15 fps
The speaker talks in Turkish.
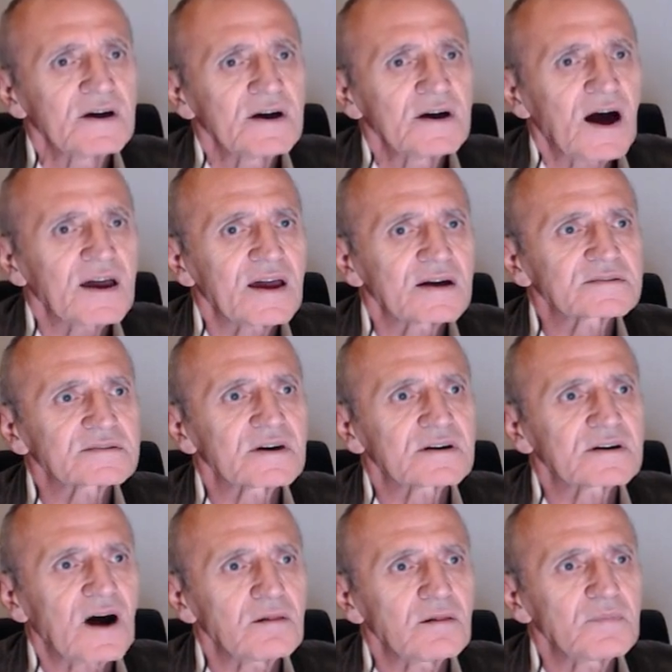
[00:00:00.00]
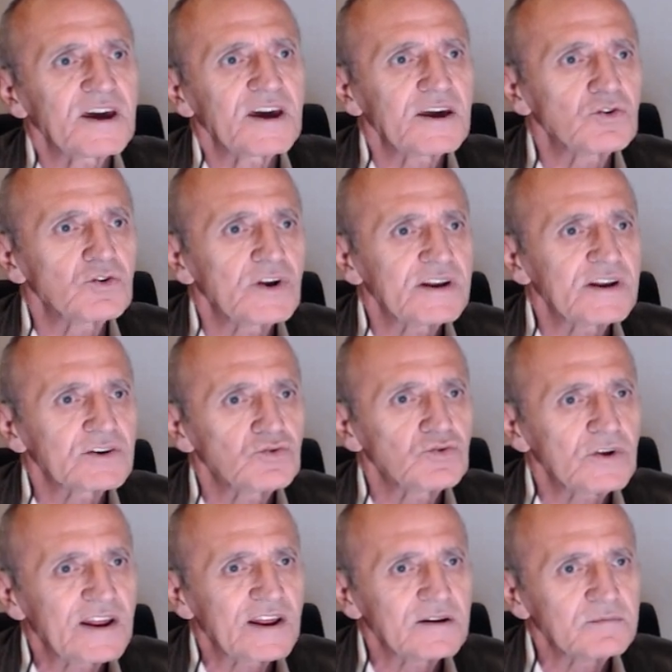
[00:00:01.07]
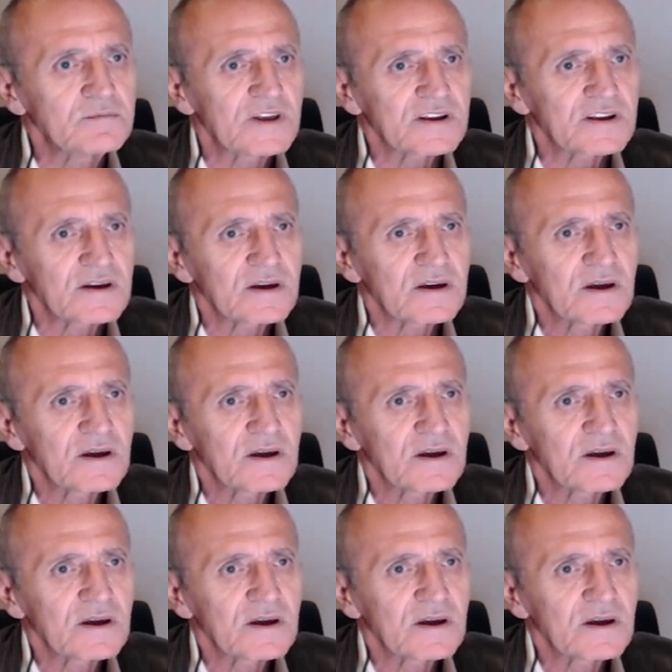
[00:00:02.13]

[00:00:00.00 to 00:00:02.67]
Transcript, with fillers: hayatta kalmaya yönelik yönelimleri